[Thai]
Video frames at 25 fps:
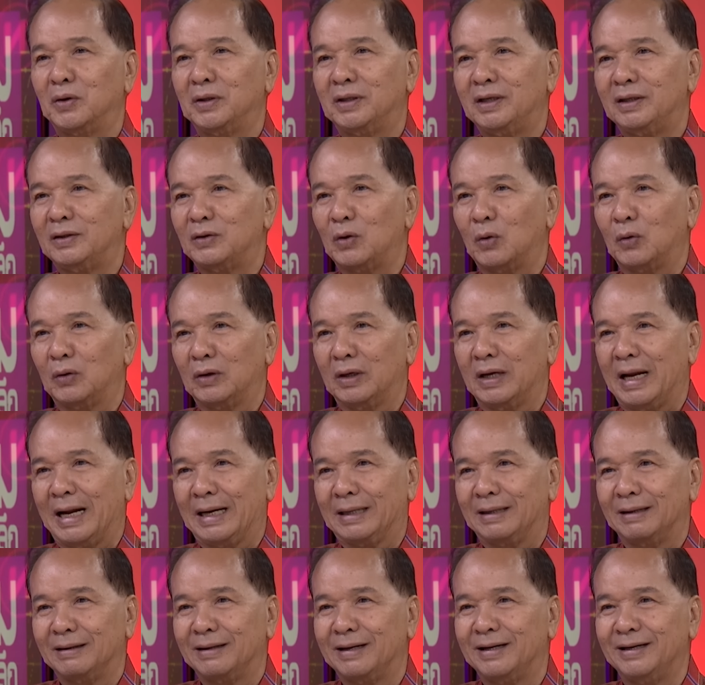คนที่ตกห
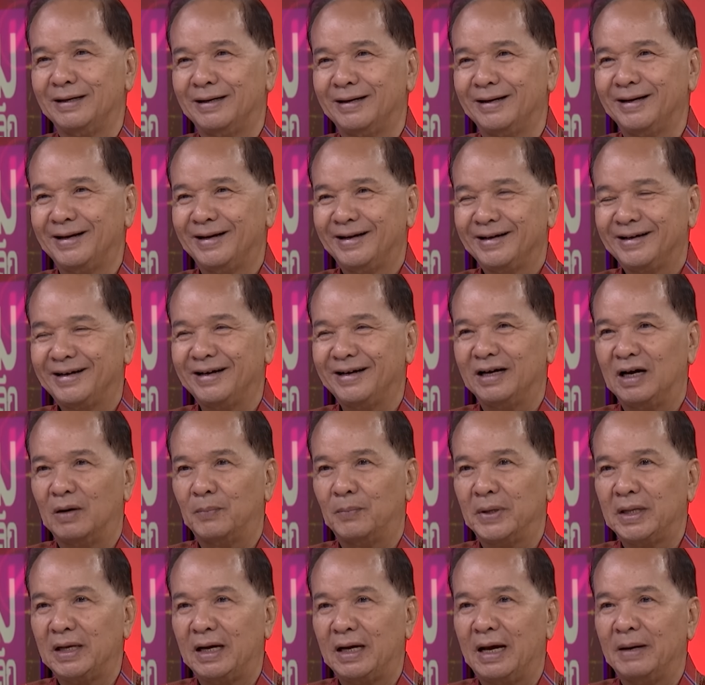นักก็คือก
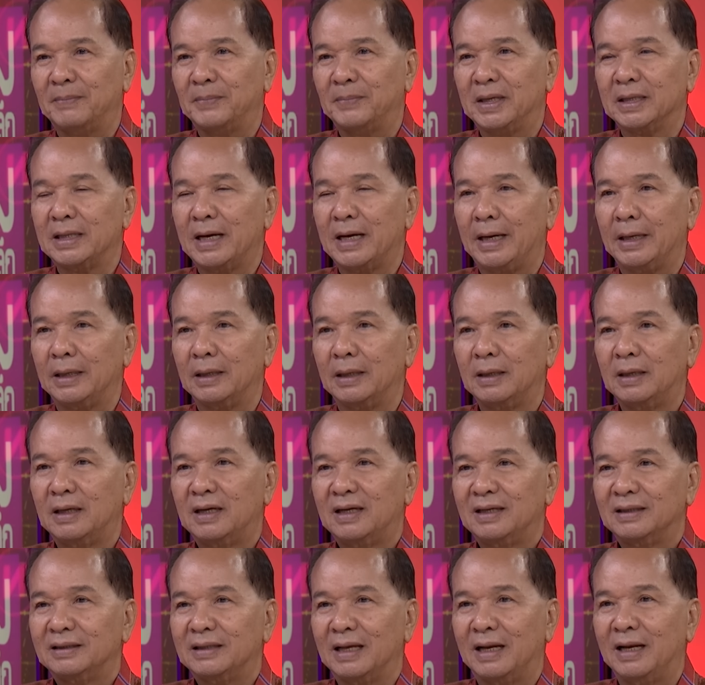รรมธิการเพื่อไทย
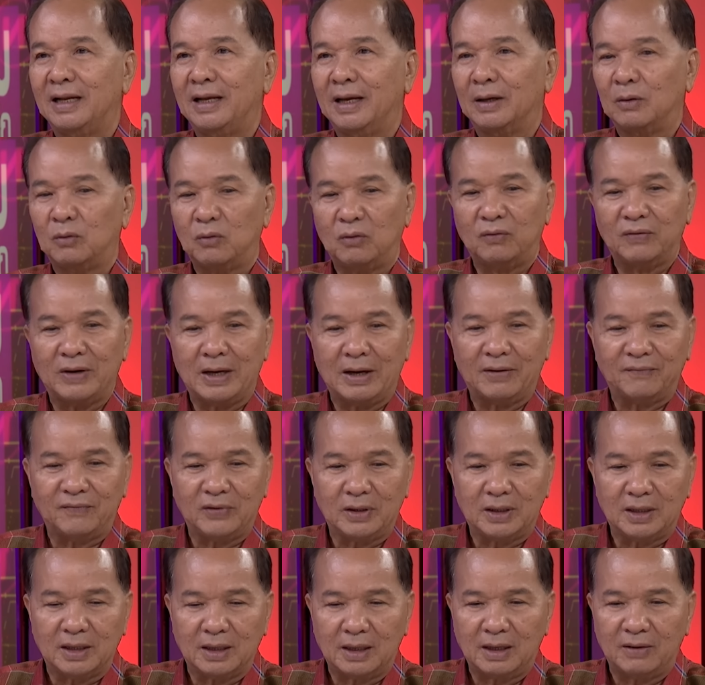แต่เรียนคุณวรา
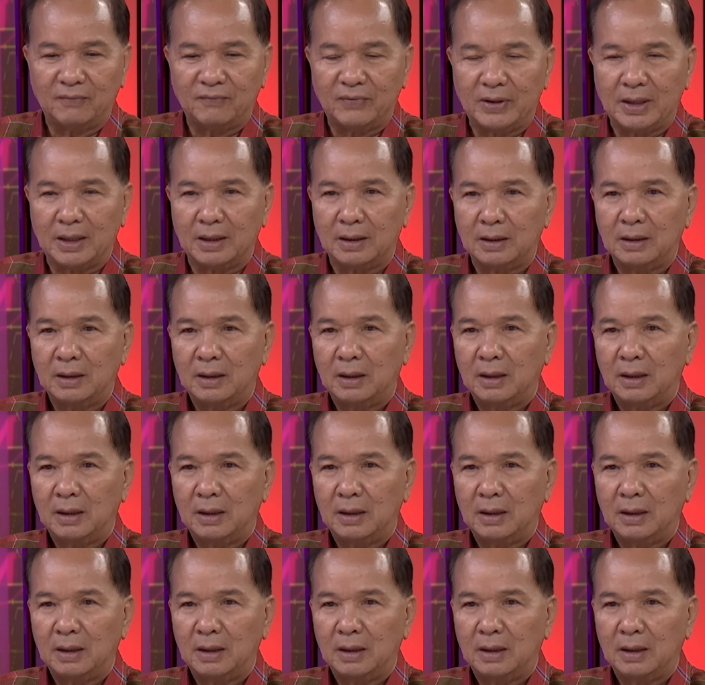วิทย์นะครับว่า